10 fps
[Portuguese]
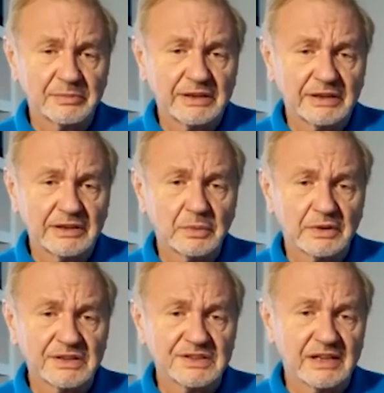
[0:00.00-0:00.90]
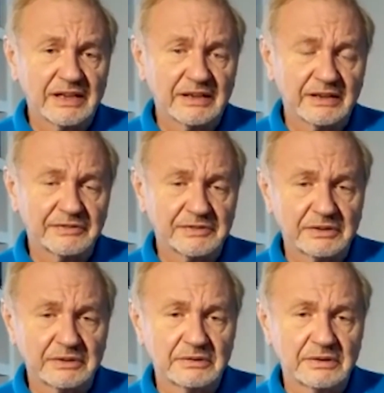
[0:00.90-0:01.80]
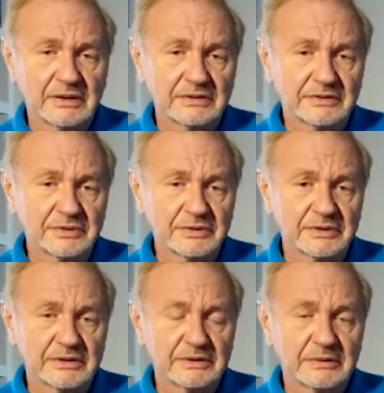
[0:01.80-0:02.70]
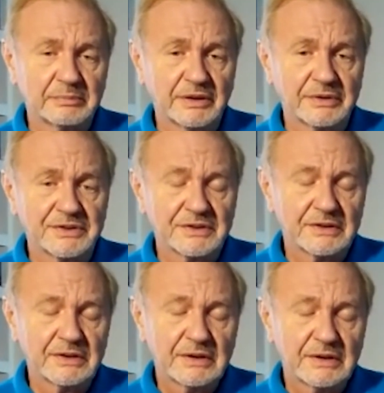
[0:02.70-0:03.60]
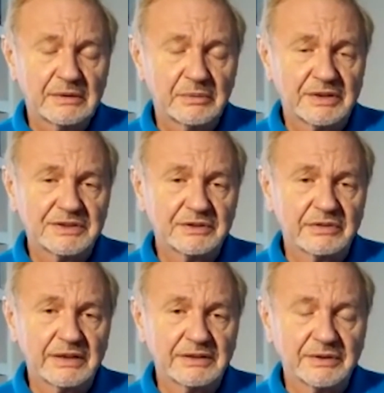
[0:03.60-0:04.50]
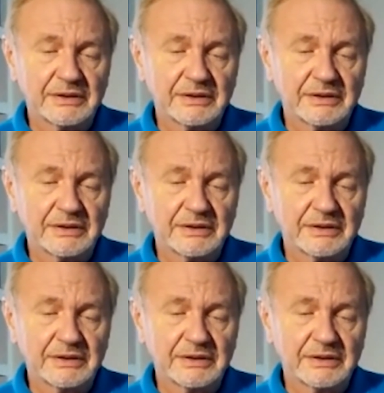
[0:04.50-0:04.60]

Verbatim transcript: na Alemanha Oriental, você era designado para seu posto depois de se formar na